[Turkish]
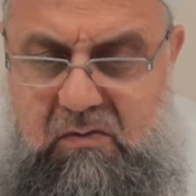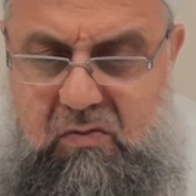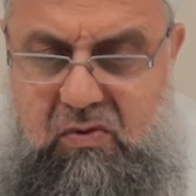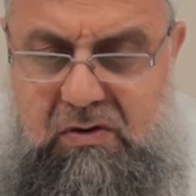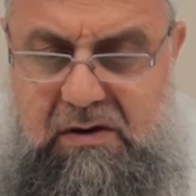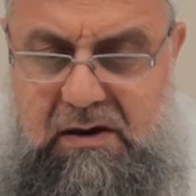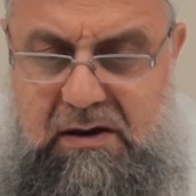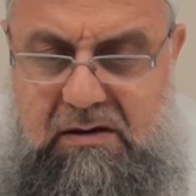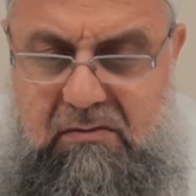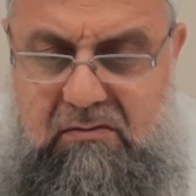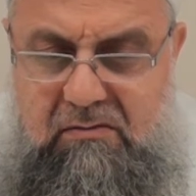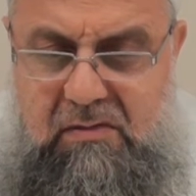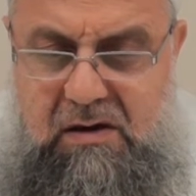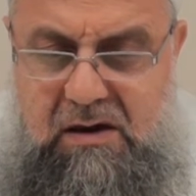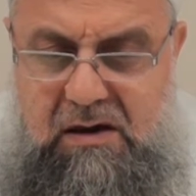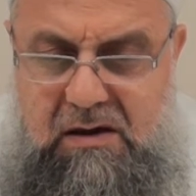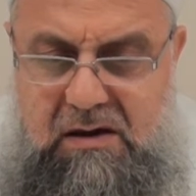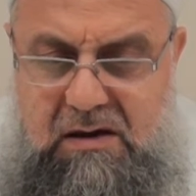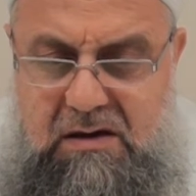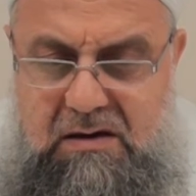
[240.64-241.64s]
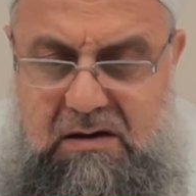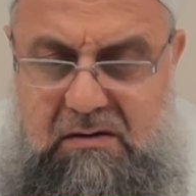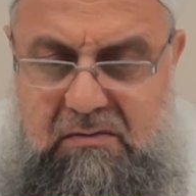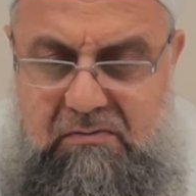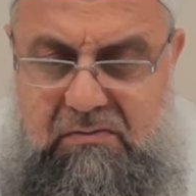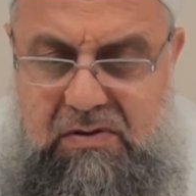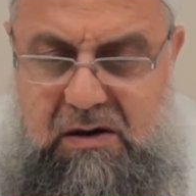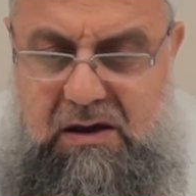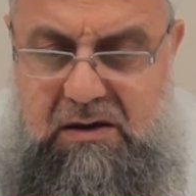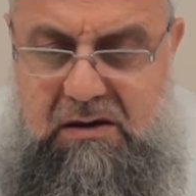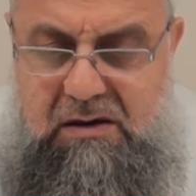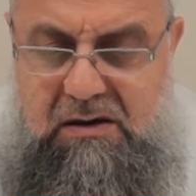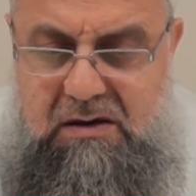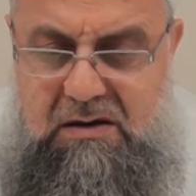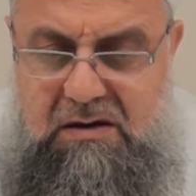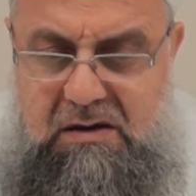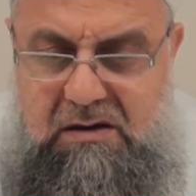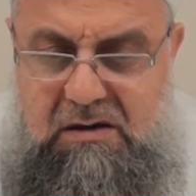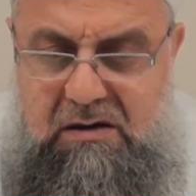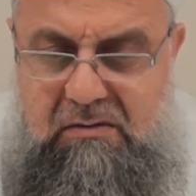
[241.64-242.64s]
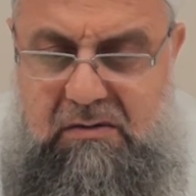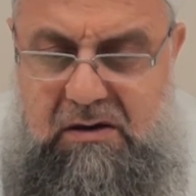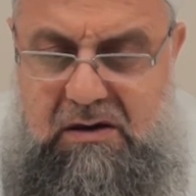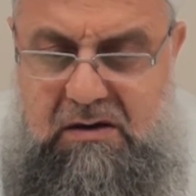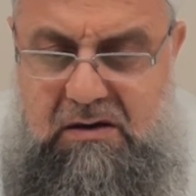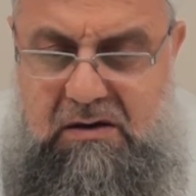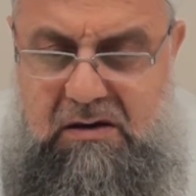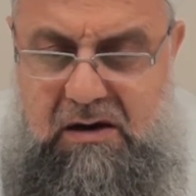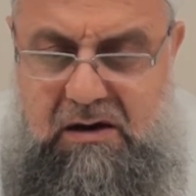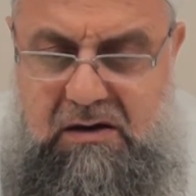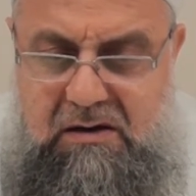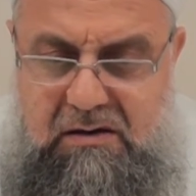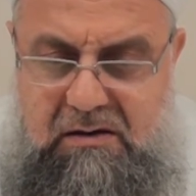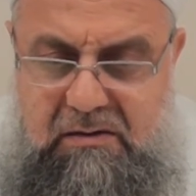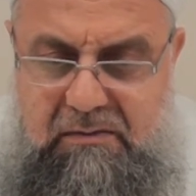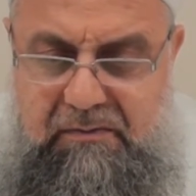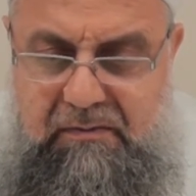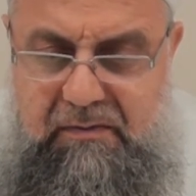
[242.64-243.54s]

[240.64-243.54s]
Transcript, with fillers: buradaki manası batılın zıttı demektir hak.